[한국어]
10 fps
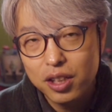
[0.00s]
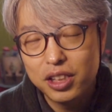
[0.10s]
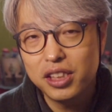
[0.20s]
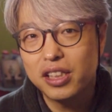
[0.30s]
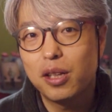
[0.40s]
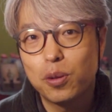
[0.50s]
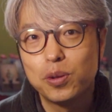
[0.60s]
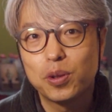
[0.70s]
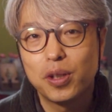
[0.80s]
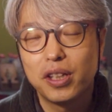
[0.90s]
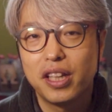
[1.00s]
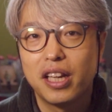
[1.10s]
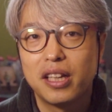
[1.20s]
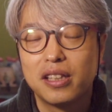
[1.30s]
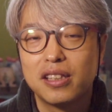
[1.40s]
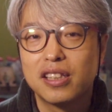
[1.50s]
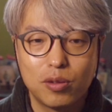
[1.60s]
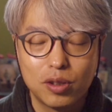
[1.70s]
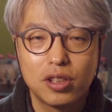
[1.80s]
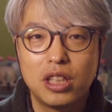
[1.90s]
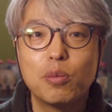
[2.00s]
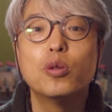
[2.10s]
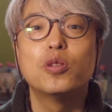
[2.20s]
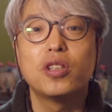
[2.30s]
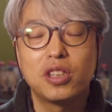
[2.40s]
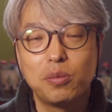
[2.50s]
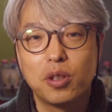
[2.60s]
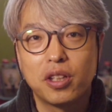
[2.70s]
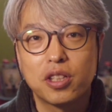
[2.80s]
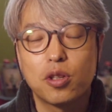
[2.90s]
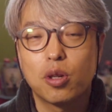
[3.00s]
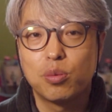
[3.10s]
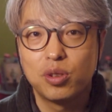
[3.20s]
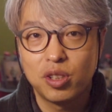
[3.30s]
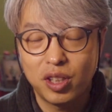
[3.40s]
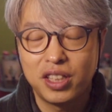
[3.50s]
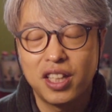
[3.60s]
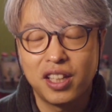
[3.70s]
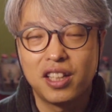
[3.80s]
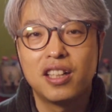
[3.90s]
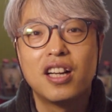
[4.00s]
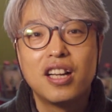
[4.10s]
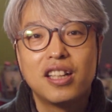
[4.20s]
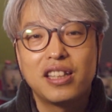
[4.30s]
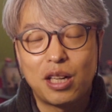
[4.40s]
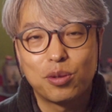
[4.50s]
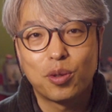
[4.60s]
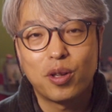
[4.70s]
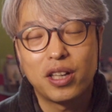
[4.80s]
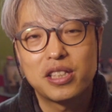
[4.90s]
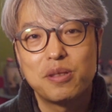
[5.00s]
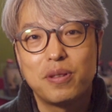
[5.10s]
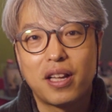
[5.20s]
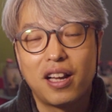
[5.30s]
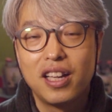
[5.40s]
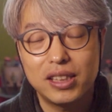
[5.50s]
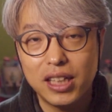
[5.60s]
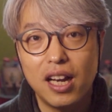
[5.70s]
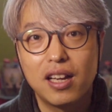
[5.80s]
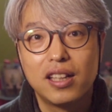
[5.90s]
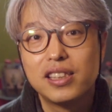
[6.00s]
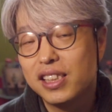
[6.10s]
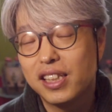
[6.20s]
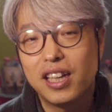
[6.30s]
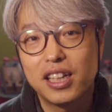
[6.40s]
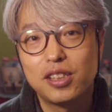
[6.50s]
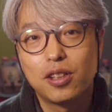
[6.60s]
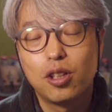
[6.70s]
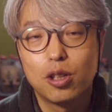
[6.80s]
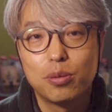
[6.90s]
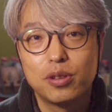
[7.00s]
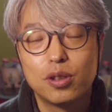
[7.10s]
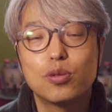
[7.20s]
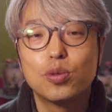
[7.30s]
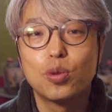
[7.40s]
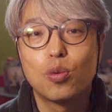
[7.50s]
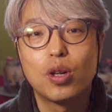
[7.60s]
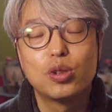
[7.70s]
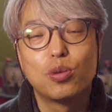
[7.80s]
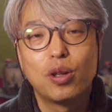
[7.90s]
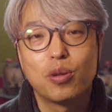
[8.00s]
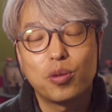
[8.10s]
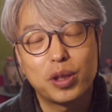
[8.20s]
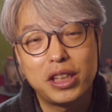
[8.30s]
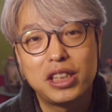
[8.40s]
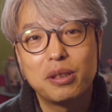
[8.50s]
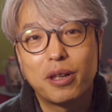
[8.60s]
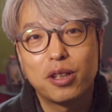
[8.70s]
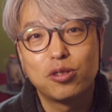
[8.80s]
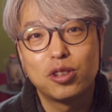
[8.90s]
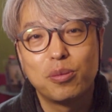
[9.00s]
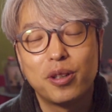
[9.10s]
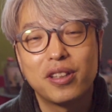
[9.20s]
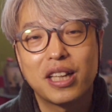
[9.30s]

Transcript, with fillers: 디지털 콘솔에 대한 기본적인 측면에 대해서 여러분들과 이야기를 나누도록 하겠습니다. 자, 시작하기 전에 여러분들 구독과 좋아요 꼭 잊지 말아 주시면